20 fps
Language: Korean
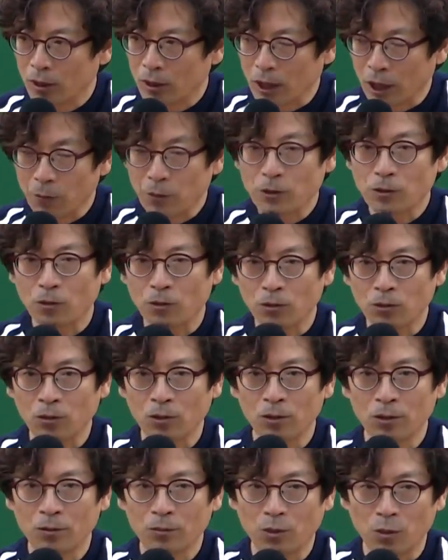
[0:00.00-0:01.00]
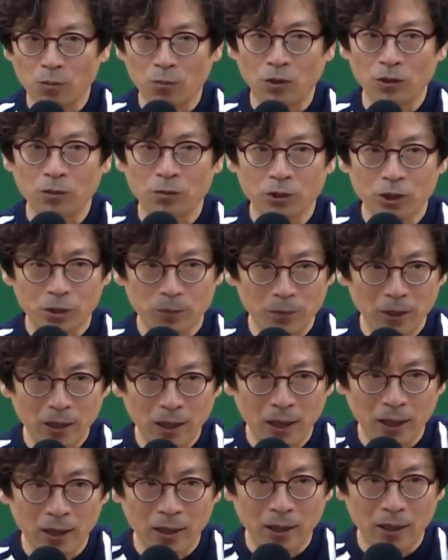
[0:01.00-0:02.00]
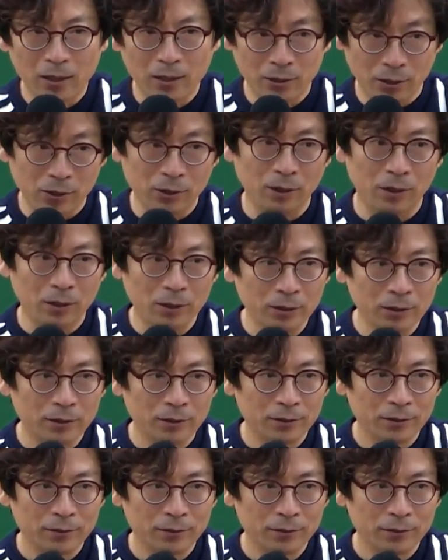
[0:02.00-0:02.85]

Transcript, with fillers: 예외적으로 번번을 붙입니다. 이런 거.